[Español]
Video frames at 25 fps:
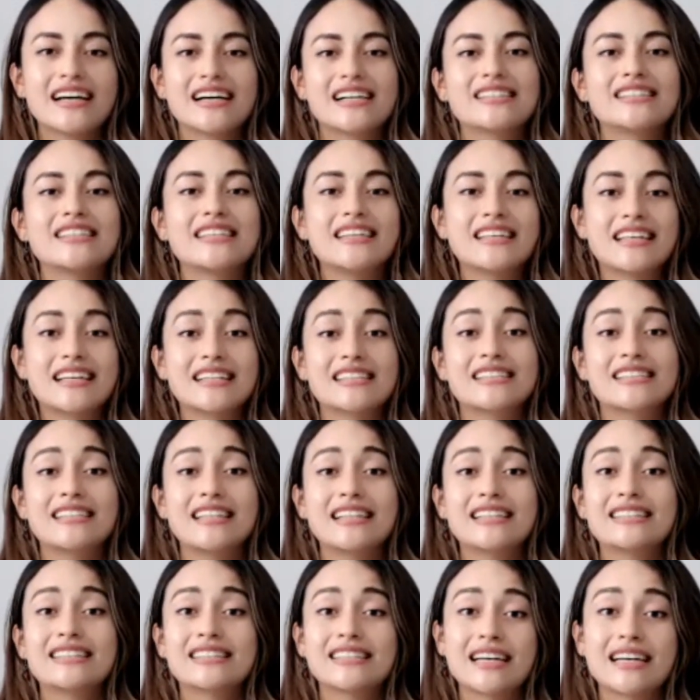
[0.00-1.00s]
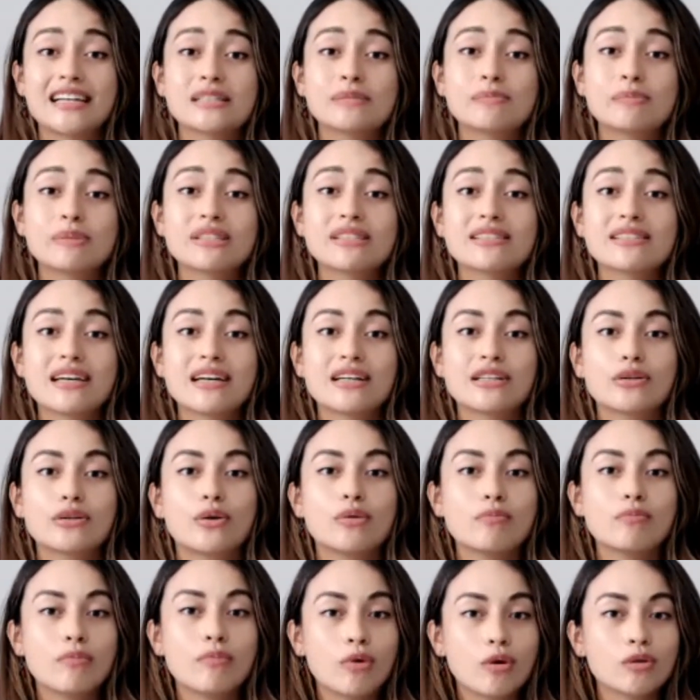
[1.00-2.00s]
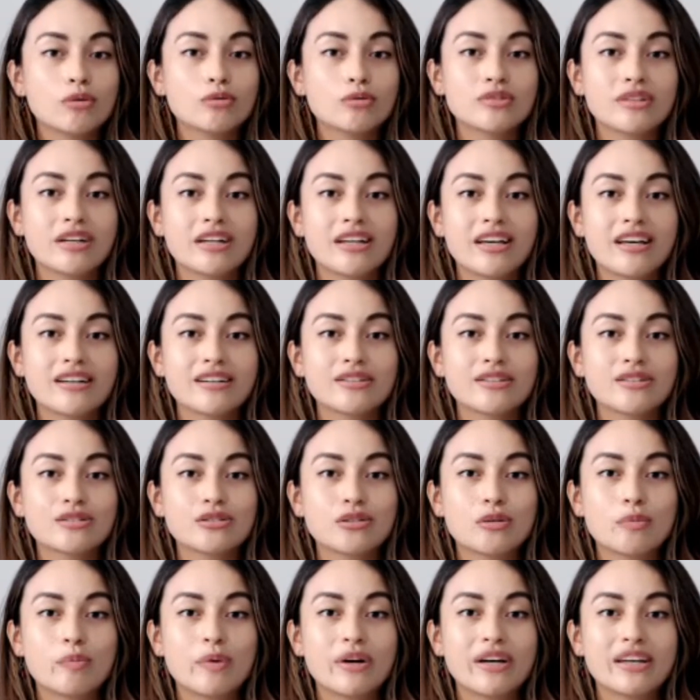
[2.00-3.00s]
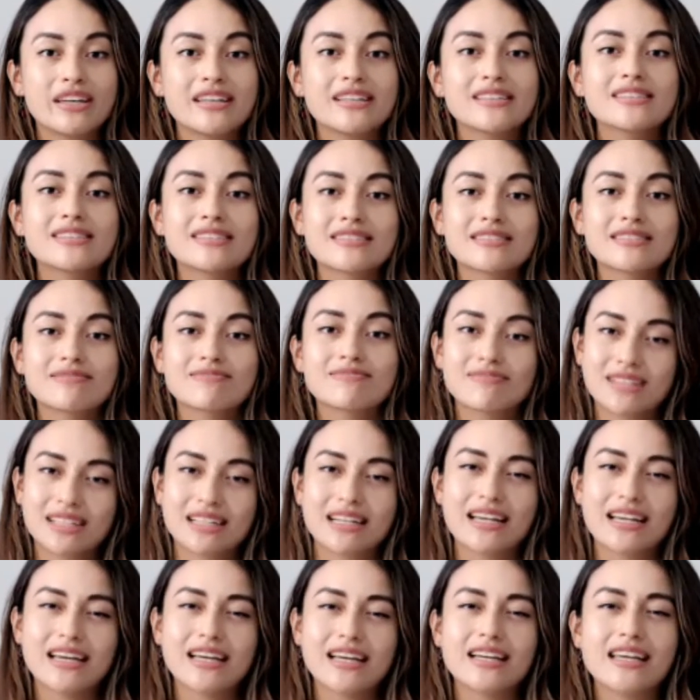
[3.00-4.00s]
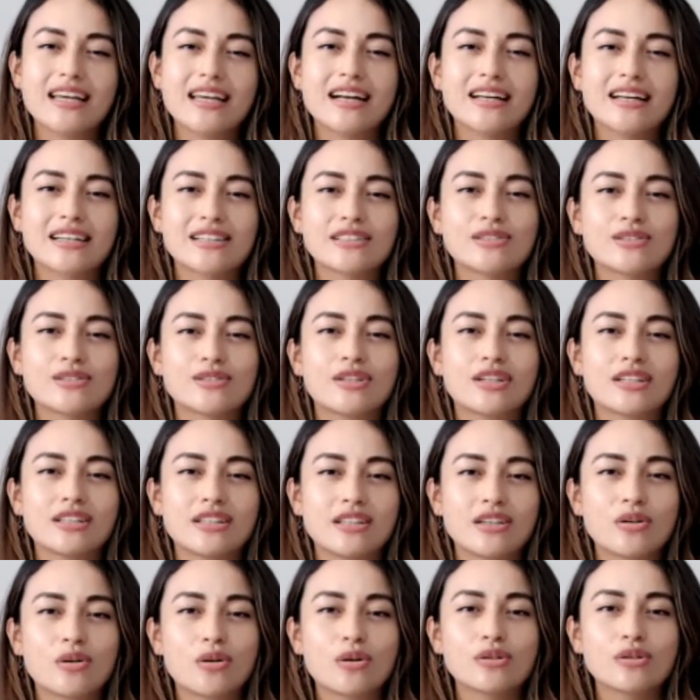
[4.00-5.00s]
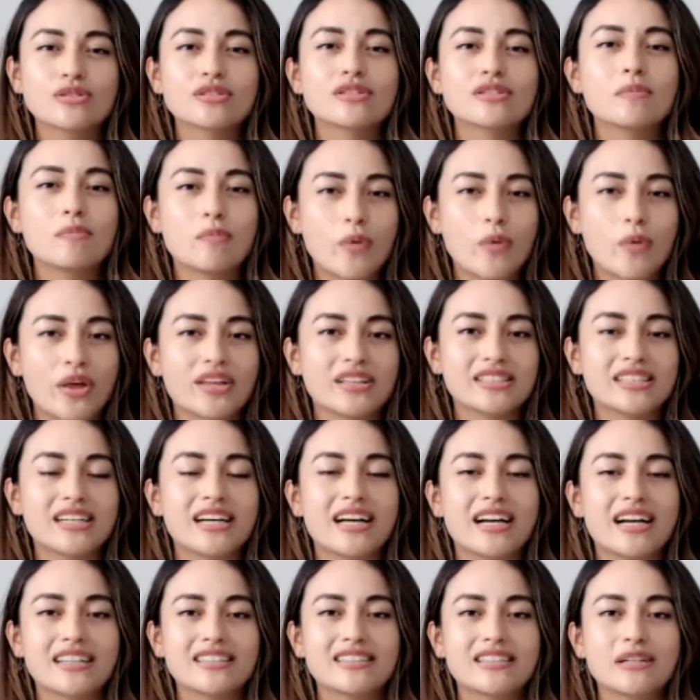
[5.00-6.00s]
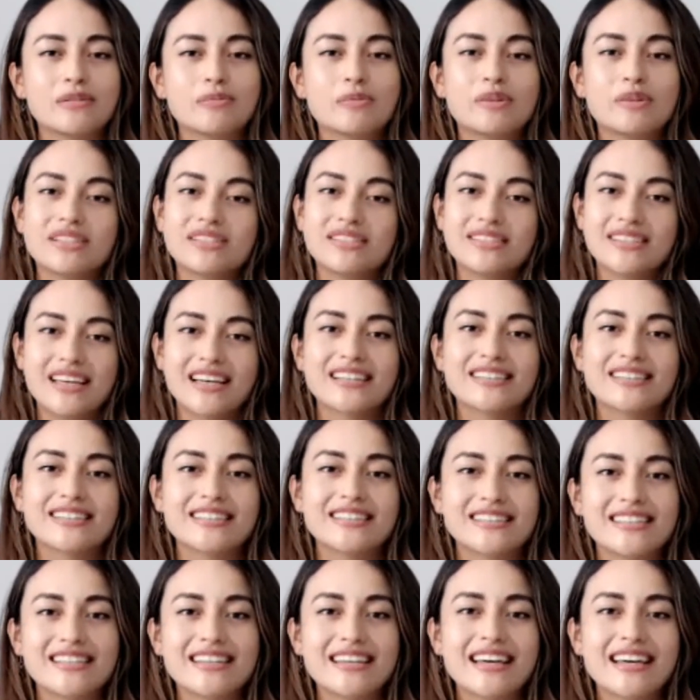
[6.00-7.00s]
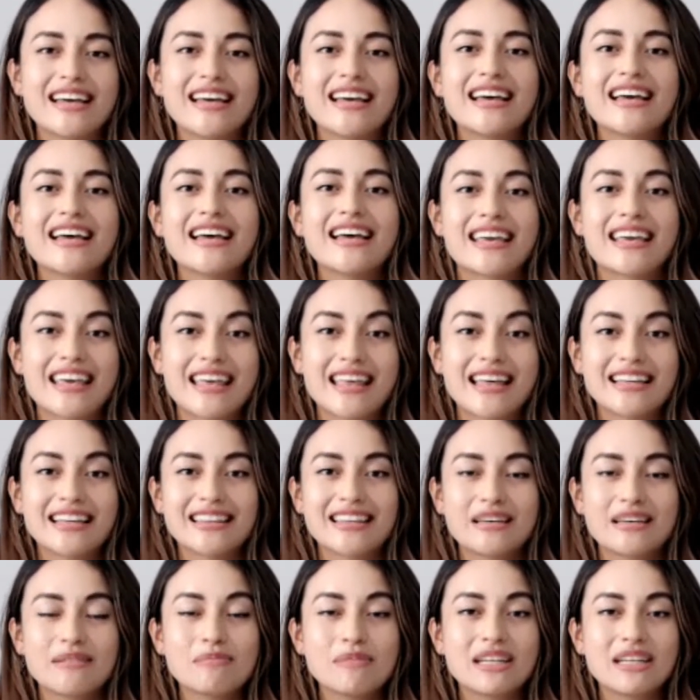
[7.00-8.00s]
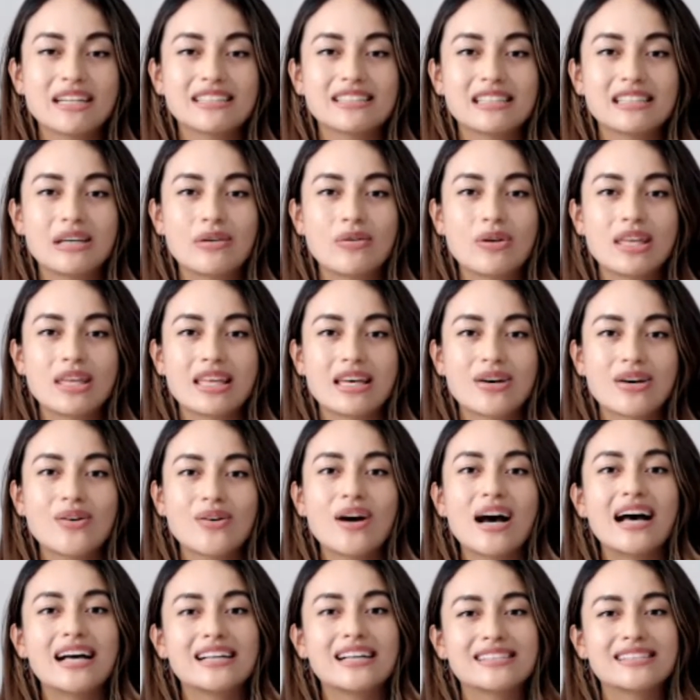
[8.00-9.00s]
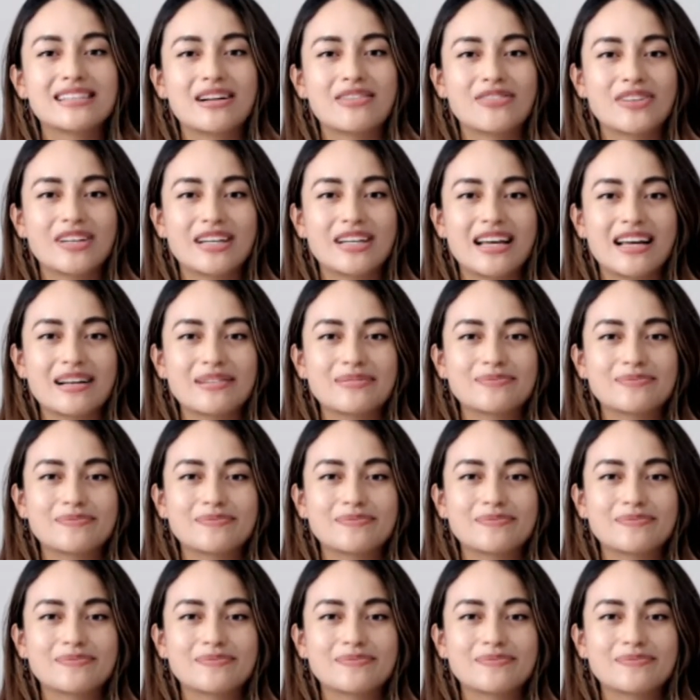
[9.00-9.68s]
Así que si estás pensando en voluntariar en otro país, creería que estos artículos te pueden llegar a servir. Si es así, quédate y mira este video hasta el final.